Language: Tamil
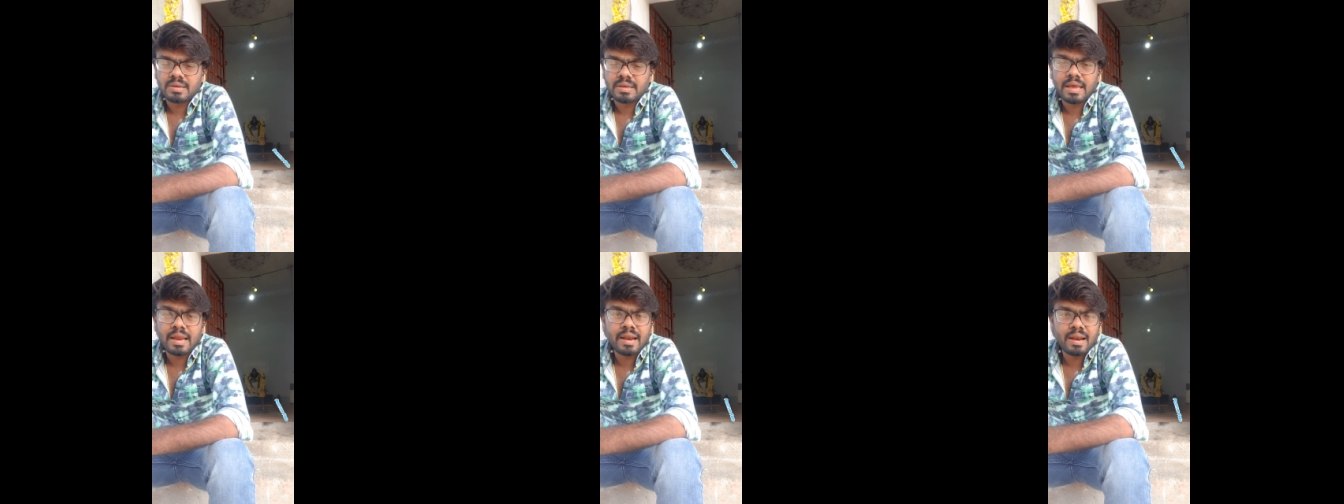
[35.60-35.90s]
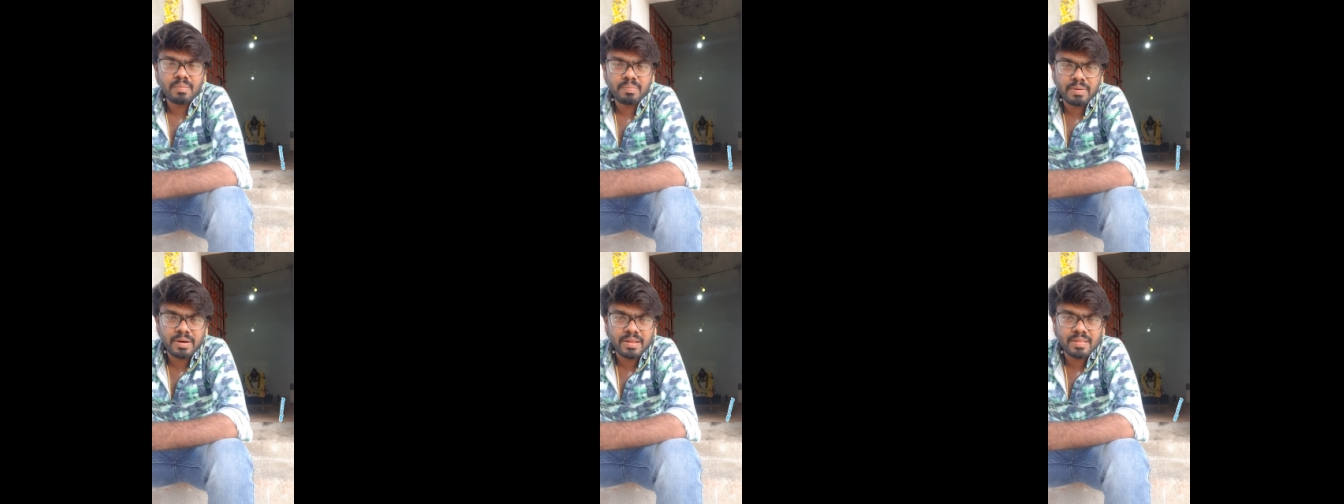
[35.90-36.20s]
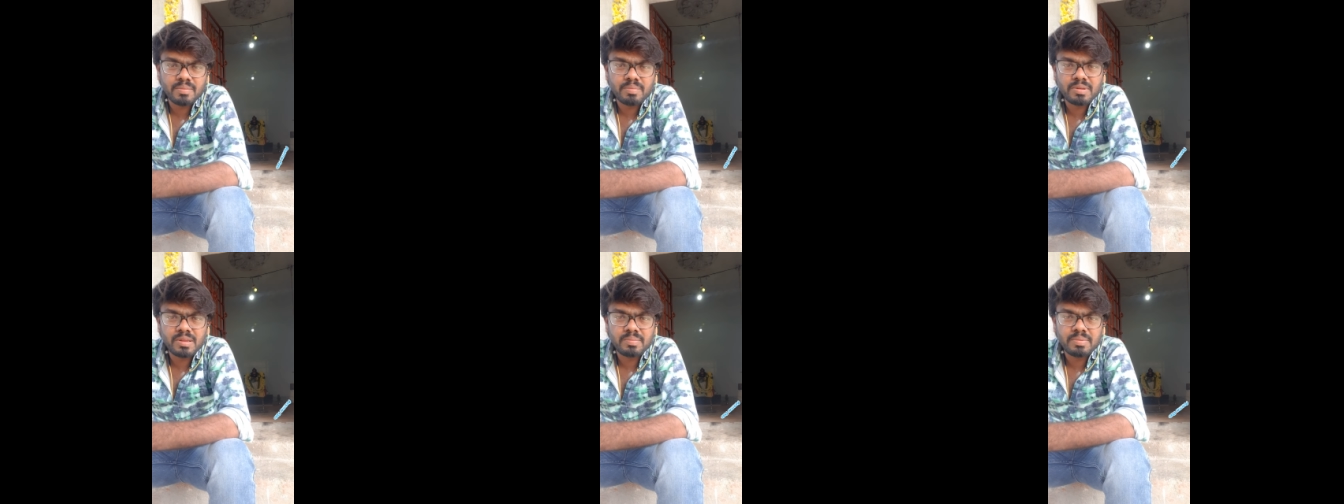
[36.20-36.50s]
ஏன்டா பணத்தை
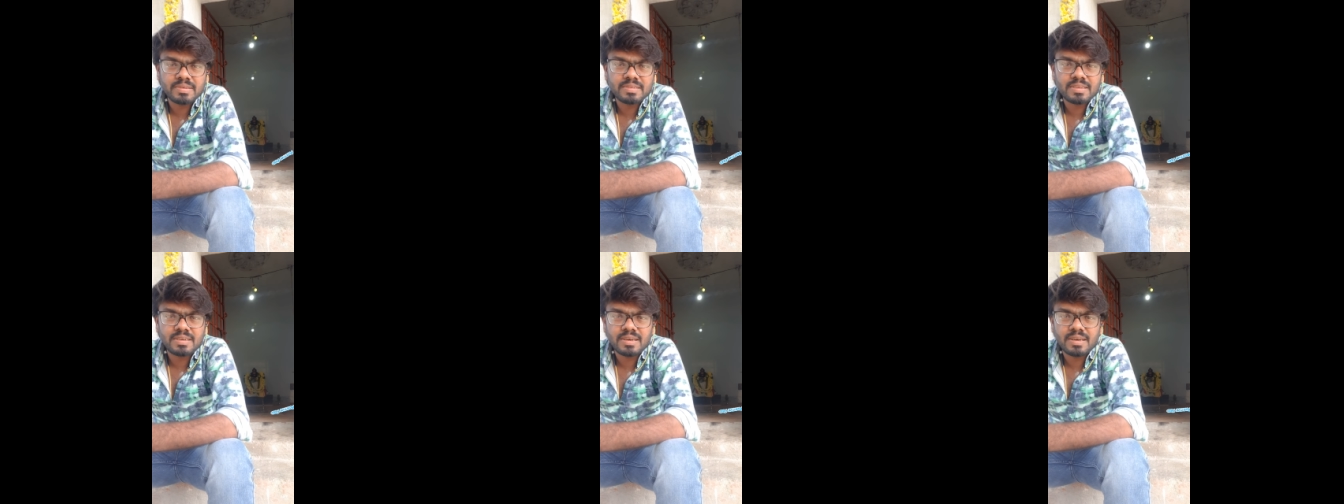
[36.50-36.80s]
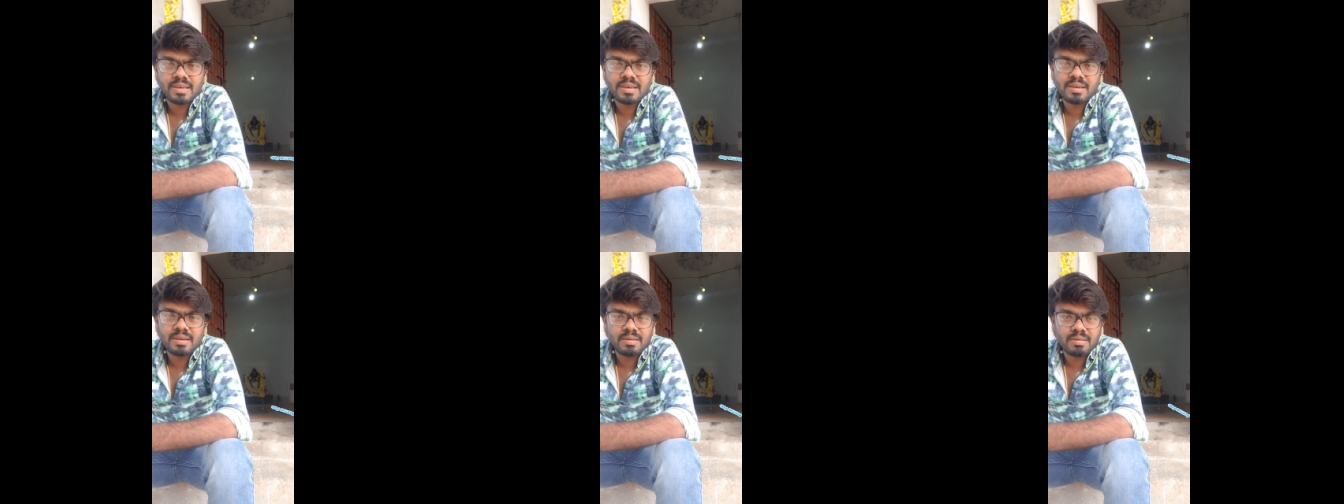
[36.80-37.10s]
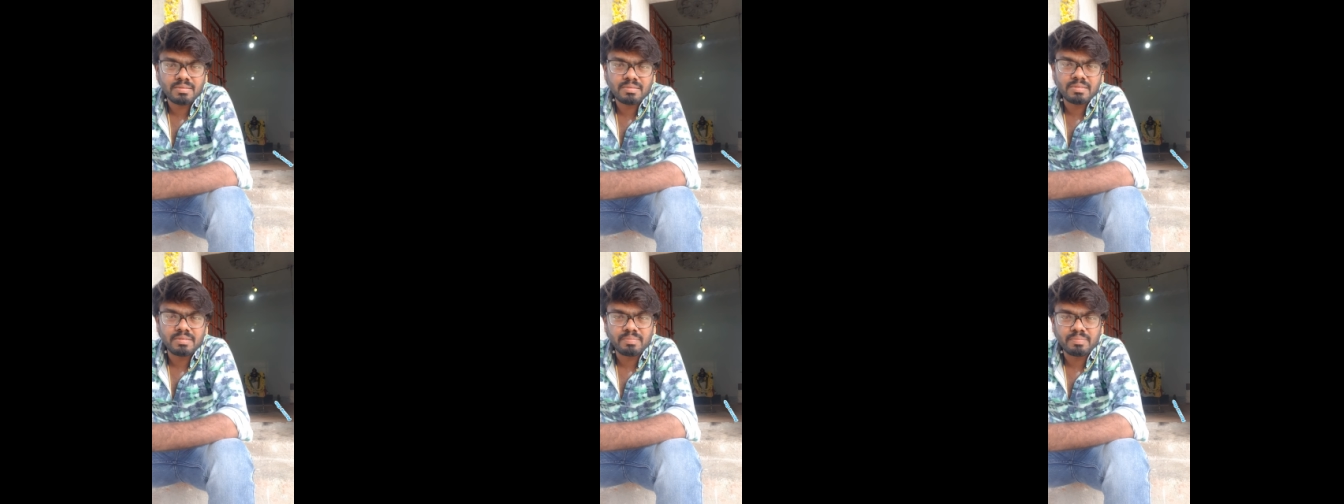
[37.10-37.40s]
பற்றி பேசுகிறேன்னா
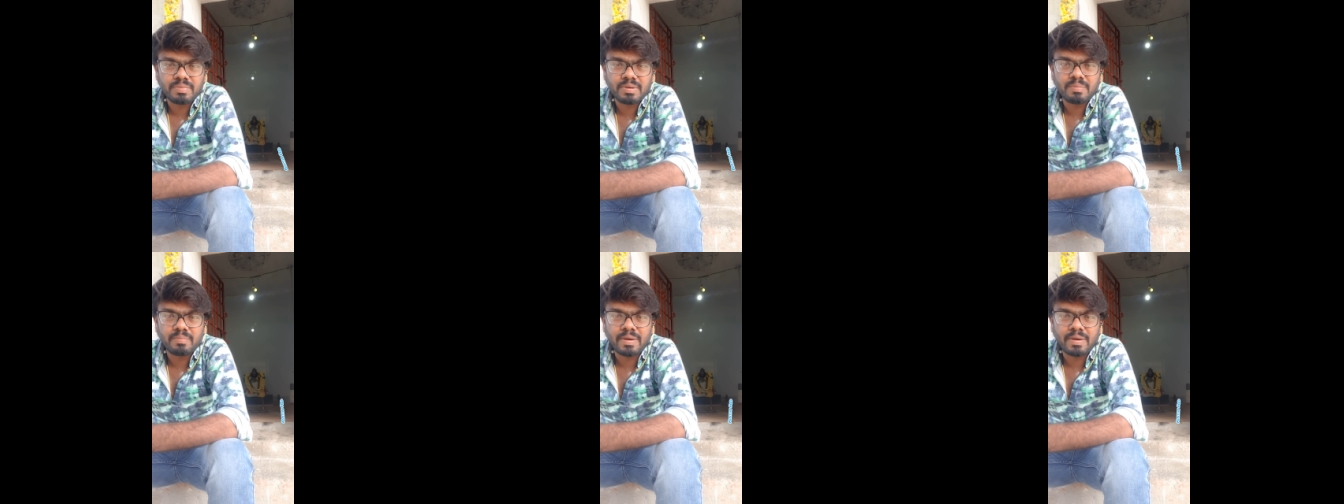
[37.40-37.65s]
இப்போ